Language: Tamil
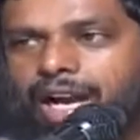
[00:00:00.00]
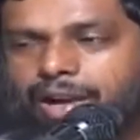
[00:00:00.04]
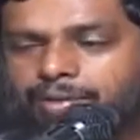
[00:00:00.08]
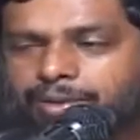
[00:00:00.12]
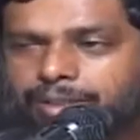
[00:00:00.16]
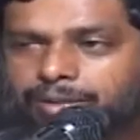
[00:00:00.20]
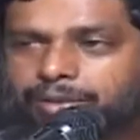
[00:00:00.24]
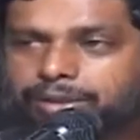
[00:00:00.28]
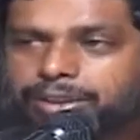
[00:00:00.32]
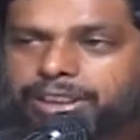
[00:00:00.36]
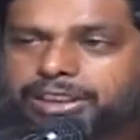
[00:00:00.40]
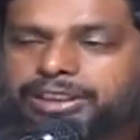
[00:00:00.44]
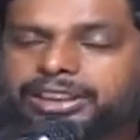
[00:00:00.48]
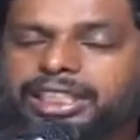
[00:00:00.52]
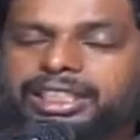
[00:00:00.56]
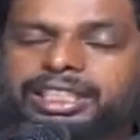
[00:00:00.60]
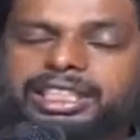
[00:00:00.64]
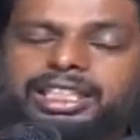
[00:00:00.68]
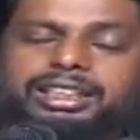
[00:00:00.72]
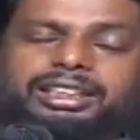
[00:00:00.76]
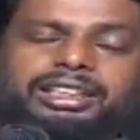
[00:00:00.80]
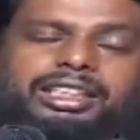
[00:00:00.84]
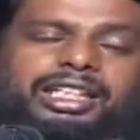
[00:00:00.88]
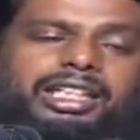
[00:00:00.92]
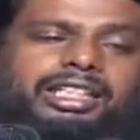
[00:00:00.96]
அவன் வந்து
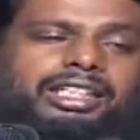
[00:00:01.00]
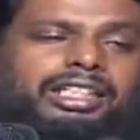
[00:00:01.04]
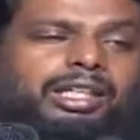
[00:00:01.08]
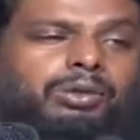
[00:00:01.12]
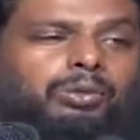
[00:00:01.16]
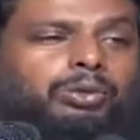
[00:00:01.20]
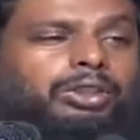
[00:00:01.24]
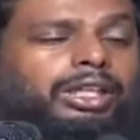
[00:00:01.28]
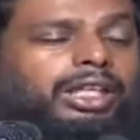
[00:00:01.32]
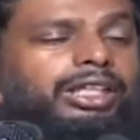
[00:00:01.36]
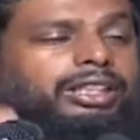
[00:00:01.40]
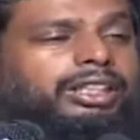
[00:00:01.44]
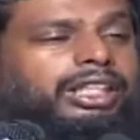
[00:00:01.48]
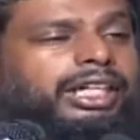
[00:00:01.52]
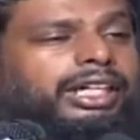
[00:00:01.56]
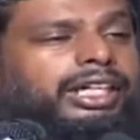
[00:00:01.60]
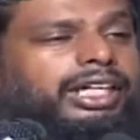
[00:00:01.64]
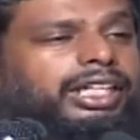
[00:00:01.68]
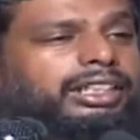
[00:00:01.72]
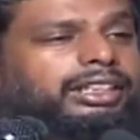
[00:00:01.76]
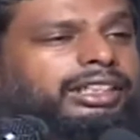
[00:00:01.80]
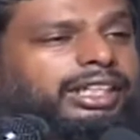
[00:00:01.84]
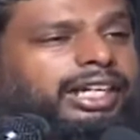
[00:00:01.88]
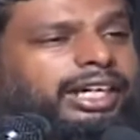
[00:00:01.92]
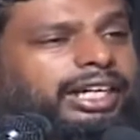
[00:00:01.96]
ஜன்னத்தி என்ற உயர்ந்த
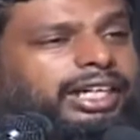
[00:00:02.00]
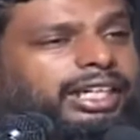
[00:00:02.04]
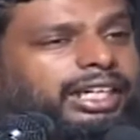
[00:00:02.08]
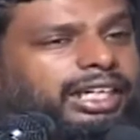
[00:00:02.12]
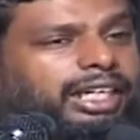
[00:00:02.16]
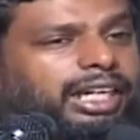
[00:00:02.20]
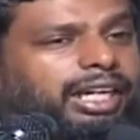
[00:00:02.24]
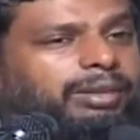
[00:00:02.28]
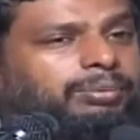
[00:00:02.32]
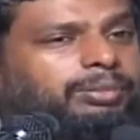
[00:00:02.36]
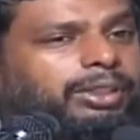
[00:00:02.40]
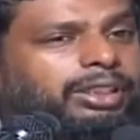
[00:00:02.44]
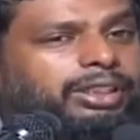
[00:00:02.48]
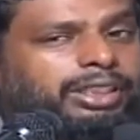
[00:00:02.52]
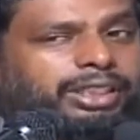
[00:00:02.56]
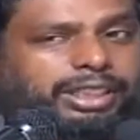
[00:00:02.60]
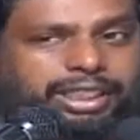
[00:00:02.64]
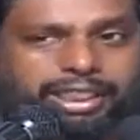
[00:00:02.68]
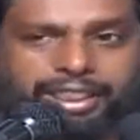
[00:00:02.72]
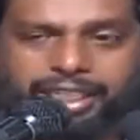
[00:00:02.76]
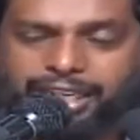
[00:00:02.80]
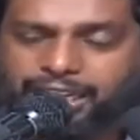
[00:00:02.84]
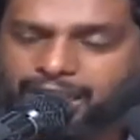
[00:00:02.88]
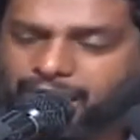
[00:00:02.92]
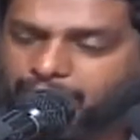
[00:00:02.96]
இடத்தை அடையலாம்
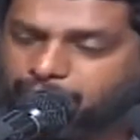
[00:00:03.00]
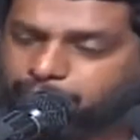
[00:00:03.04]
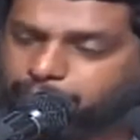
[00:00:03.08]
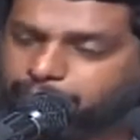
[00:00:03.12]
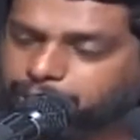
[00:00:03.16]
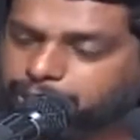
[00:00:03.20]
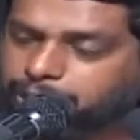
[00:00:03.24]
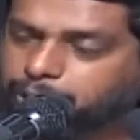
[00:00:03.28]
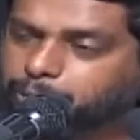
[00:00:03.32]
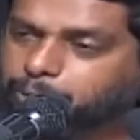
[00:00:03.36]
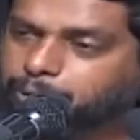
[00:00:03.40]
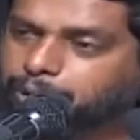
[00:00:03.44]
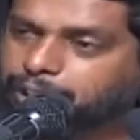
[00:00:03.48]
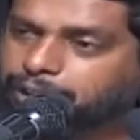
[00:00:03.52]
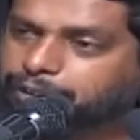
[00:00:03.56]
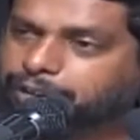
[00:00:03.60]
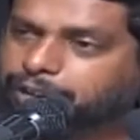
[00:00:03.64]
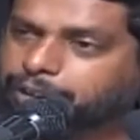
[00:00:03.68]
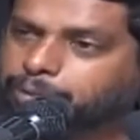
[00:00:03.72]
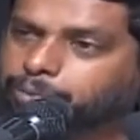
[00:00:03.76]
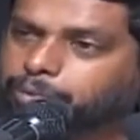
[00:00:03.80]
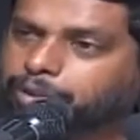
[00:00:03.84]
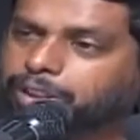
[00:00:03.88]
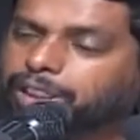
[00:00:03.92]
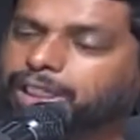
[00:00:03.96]
என்று அவருடைய
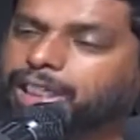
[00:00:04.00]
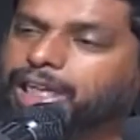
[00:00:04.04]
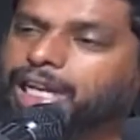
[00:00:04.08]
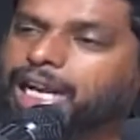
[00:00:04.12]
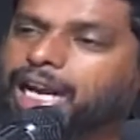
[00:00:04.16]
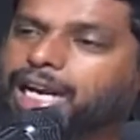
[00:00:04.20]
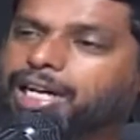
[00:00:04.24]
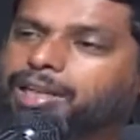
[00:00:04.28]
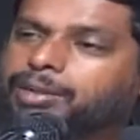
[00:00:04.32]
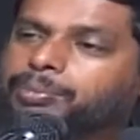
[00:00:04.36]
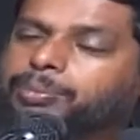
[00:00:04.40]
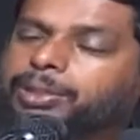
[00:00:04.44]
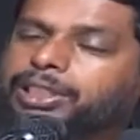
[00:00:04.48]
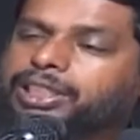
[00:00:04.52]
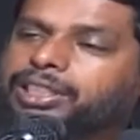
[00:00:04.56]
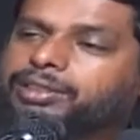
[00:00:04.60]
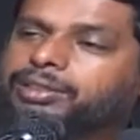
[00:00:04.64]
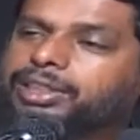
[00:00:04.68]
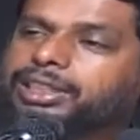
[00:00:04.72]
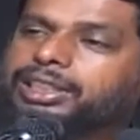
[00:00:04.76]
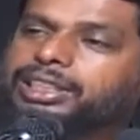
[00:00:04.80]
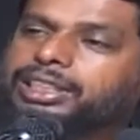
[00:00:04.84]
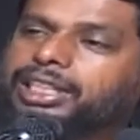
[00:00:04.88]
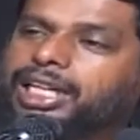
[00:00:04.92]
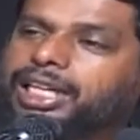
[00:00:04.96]
உள்ளத்தில் முதலில் ஆழம் பதிய
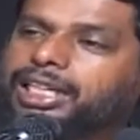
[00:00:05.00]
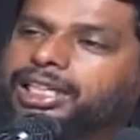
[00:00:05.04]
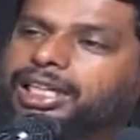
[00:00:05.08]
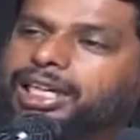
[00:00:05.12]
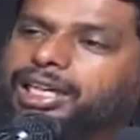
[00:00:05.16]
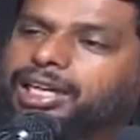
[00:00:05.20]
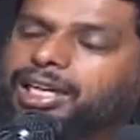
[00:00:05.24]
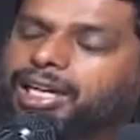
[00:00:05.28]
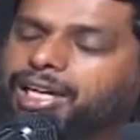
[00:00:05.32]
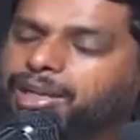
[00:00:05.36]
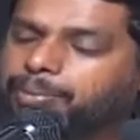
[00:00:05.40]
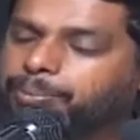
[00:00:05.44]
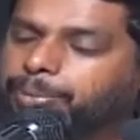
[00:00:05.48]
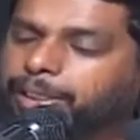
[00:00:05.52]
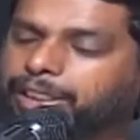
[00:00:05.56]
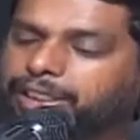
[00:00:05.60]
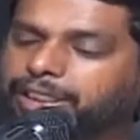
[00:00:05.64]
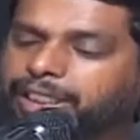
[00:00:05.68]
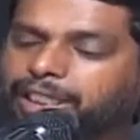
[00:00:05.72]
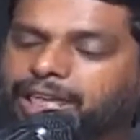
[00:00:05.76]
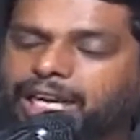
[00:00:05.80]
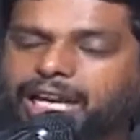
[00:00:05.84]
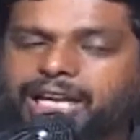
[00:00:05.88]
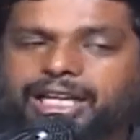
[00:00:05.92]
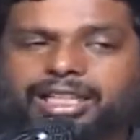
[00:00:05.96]
வைக்கிறார்கள்
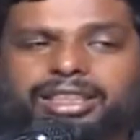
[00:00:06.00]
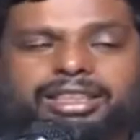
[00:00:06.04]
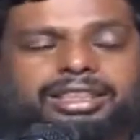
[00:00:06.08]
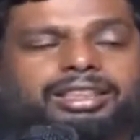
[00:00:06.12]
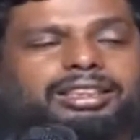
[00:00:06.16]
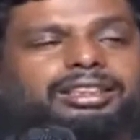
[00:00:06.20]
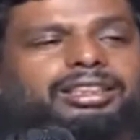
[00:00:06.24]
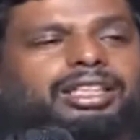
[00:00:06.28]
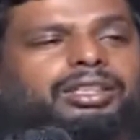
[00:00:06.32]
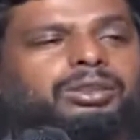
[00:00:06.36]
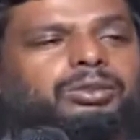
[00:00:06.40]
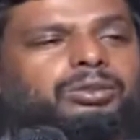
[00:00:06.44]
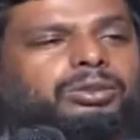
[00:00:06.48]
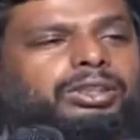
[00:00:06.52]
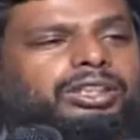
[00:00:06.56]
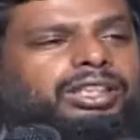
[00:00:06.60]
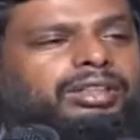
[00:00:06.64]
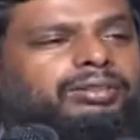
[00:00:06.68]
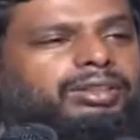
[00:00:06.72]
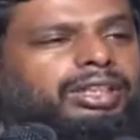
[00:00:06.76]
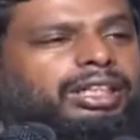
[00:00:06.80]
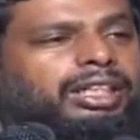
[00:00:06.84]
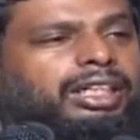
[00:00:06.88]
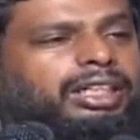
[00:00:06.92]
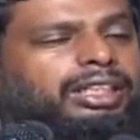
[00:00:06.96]
பெண்களாக
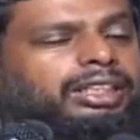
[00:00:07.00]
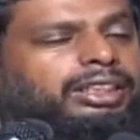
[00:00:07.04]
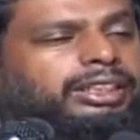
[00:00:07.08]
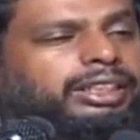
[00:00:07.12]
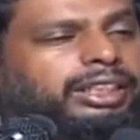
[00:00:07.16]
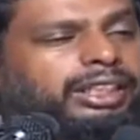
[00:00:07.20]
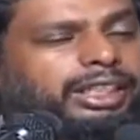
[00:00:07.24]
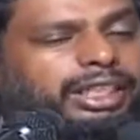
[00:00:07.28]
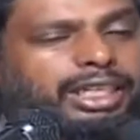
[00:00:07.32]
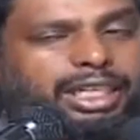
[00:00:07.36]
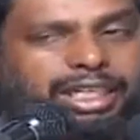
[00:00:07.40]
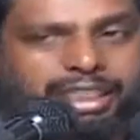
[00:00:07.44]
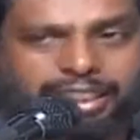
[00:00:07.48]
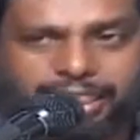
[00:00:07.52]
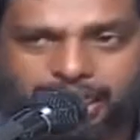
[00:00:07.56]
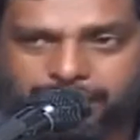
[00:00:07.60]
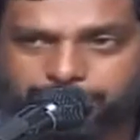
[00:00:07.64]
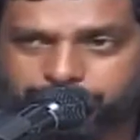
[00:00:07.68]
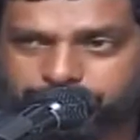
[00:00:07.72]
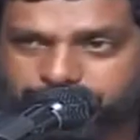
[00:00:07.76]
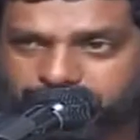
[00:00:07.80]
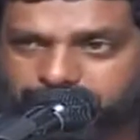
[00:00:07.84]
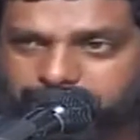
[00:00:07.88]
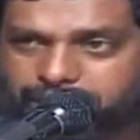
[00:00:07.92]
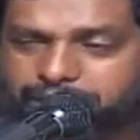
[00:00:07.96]
இருக்கக்கூடியவர்களுக்கு
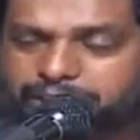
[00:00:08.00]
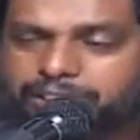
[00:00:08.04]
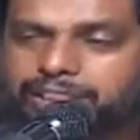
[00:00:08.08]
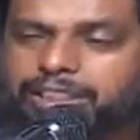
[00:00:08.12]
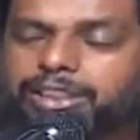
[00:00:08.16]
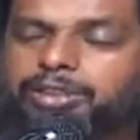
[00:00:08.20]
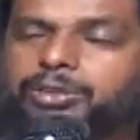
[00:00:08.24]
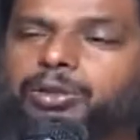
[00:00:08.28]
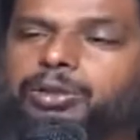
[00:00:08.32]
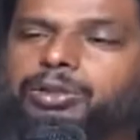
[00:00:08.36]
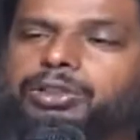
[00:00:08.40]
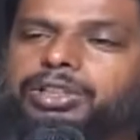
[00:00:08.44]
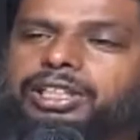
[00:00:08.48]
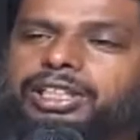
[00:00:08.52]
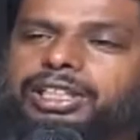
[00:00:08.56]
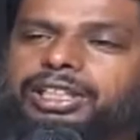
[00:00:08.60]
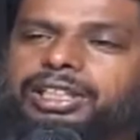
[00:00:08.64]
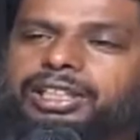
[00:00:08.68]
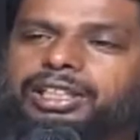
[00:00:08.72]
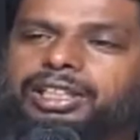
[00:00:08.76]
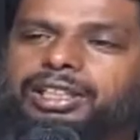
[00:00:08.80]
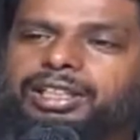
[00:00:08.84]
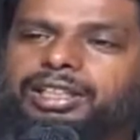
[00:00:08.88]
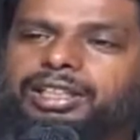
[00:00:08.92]
நாம் செய்கின்ற தொன்று